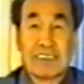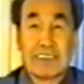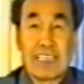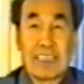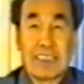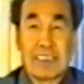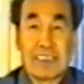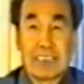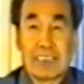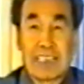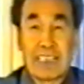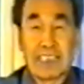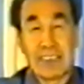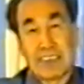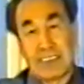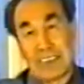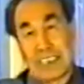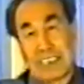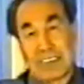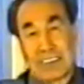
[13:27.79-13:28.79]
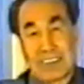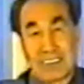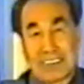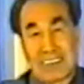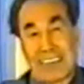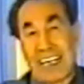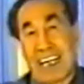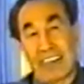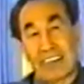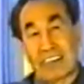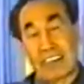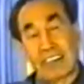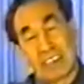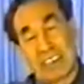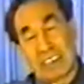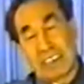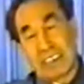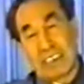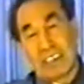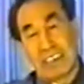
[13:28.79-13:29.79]
拿那个拿那个在一块砸了
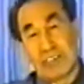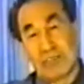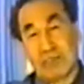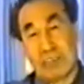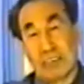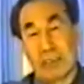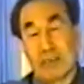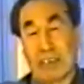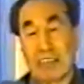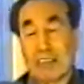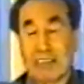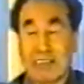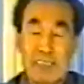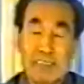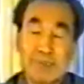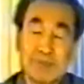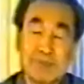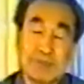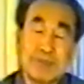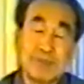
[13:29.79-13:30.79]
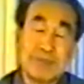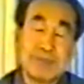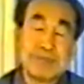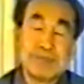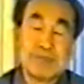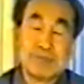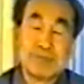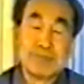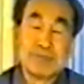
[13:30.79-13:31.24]
那个那个乌鸡白凤丸，嗯